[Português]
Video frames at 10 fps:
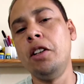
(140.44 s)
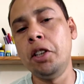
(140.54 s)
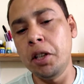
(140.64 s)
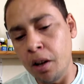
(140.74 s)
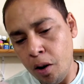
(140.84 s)

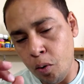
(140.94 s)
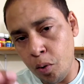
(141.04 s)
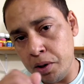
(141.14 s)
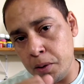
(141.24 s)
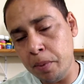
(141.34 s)
de
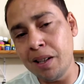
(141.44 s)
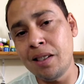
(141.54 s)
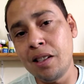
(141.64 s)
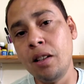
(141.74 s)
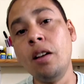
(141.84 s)
coisas
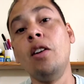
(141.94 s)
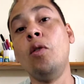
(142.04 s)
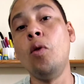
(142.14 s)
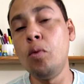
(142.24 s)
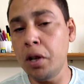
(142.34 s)
parecidas
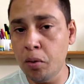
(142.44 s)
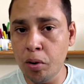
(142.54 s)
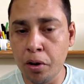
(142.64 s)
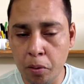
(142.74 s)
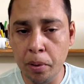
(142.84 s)
com o que
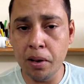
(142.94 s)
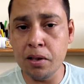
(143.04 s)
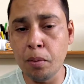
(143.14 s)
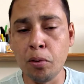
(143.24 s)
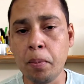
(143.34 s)
ocorreu, por
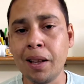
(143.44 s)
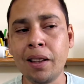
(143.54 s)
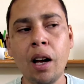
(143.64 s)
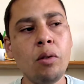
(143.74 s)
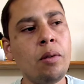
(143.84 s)
exemplo, no
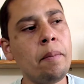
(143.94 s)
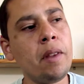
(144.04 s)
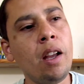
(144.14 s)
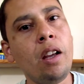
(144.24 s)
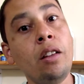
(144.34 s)
Pentágono.
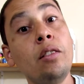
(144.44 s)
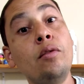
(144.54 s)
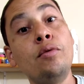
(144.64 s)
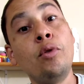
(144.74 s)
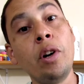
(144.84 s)

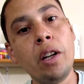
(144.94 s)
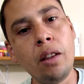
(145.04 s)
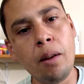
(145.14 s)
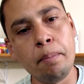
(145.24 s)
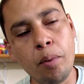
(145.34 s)
Então foi
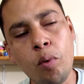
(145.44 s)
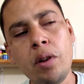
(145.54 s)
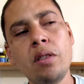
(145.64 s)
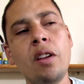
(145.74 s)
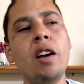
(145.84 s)
que
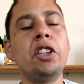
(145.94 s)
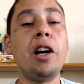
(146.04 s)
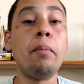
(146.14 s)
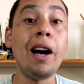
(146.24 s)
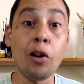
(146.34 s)
depois tá,
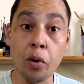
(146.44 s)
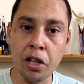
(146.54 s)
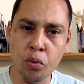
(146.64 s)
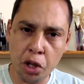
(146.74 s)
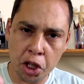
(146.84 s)
chamaram
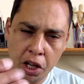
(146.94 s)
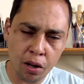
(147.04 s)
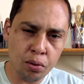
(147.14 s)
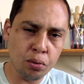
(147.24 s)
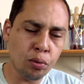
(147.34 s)
aí um
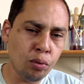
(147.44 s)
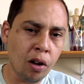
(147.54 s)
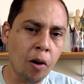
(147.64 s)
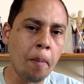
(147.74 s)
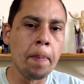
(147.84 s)
engenheiro
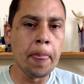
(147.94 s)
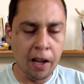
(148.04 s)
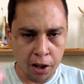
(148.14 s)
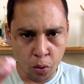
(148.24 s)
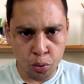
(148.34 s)
estrutural,
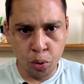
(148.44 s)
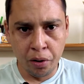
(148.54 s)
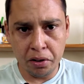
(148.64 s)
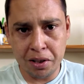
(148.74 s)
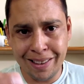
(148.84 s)
que é o
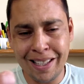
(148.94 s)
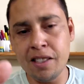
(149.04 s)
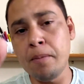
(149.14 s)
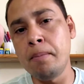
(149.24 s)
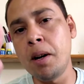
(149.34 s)
Donald
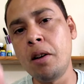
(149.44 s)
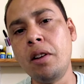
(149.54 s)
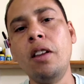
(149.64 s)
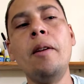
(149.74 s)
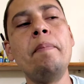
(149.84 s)

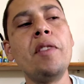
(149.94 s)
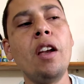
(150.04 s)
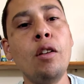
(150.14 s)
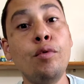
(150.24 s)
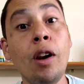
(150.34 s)
Desenberry, né,
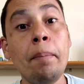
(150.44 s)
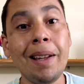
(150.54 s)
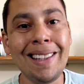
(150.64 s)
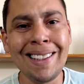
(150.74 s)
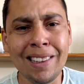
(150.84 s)
eu fui lá
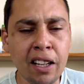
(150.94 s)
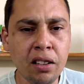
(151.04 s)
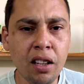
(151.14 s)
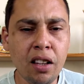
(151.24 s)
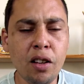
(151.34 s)
para tentar
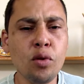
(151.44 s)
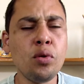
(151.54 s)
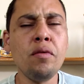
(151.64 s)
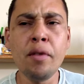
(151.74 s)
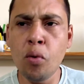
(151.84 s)
entender
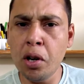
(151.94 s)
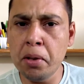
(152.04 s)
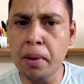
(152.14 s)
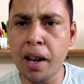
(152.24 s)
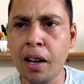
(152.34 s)
isso e ficou
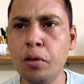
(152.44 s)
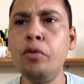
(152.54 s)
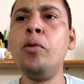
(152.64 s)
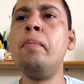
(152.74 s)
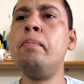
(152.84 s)
admirado.
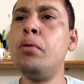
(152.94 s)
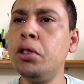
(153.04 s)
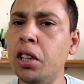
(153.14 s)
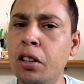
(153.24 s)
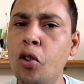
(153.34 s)
Falou,
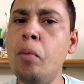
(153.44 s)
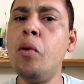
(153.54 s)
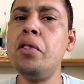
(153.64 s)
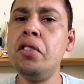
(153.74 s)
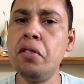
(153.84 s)
poxa, tem
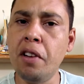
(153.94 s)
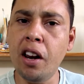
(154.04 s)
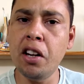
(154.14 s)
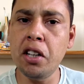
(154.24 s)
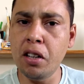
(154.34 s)
alguma coisa
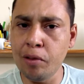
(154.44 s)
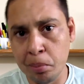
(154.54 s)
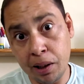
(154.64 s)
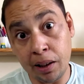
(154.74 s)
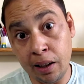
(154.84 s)
diferente aqui,
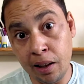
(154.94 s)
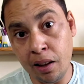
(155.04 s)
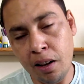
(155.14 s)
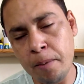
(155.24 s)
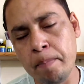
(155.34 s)
vamos tentar
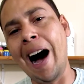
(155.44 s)
entender.